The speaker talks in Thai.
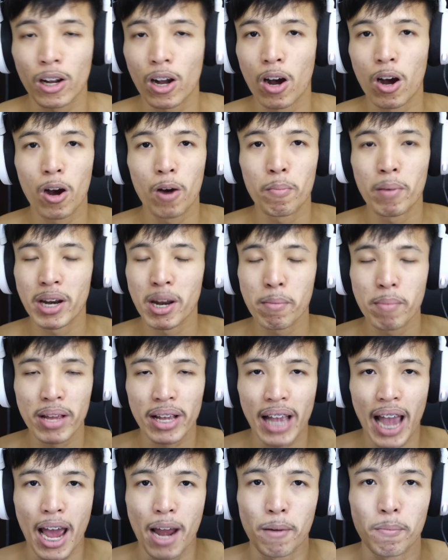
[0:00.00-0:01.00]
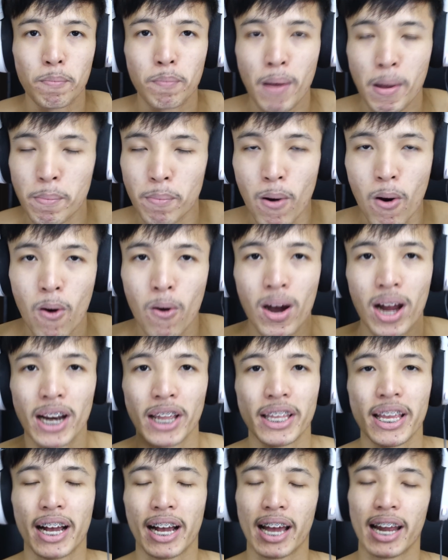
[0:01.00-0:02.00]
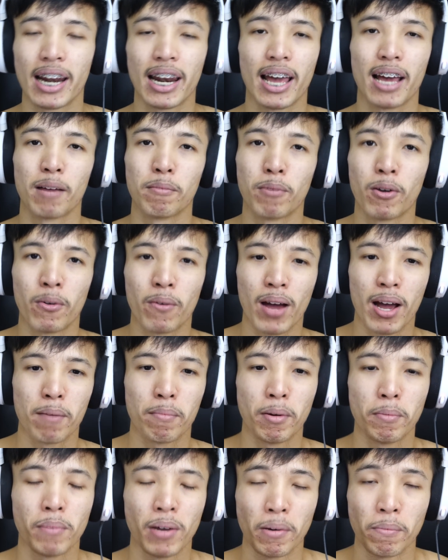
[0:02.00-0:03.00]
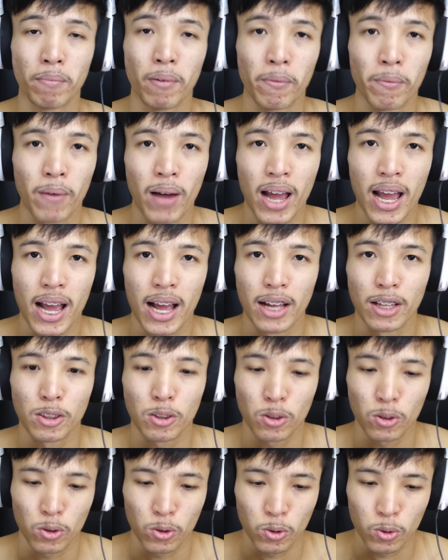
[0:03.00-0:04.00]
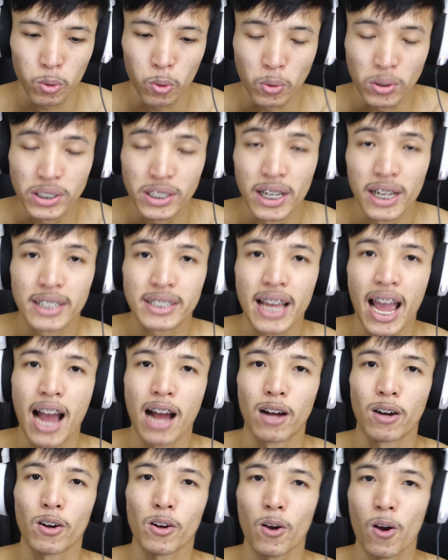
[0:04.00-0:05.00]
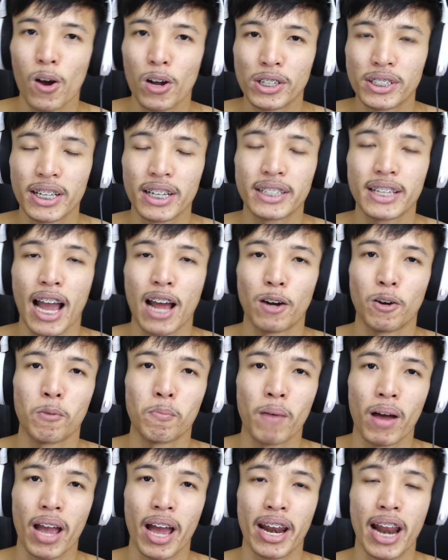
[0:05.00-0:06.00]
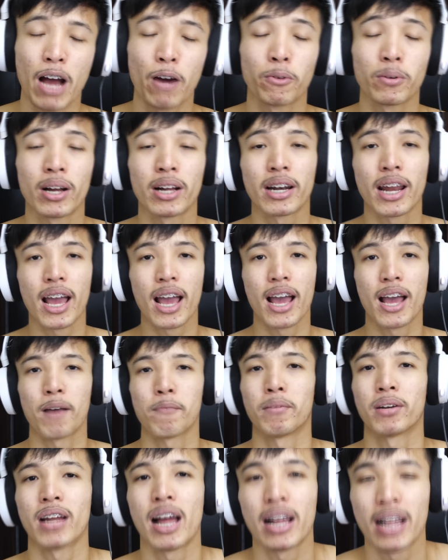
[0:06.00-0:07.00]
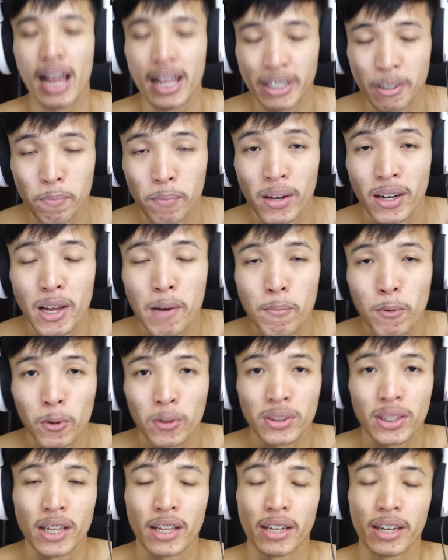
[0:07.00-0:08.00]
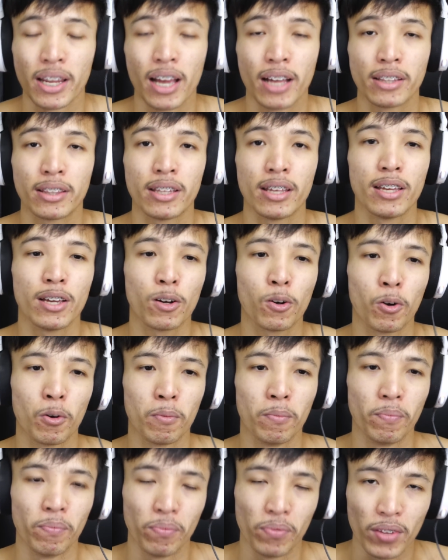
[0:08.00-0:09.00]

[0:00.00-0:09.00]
ก็ไม่ได้มีการไปมองอะไรอย่างนั้นละเพราะว่ามันเหมือนแบบว่าถูกเจียจางค่อย ๆเจียจางลงไปอนาคตข้างหน้า มันอาจจะเป็นเรื่องปกตินะครับที่คน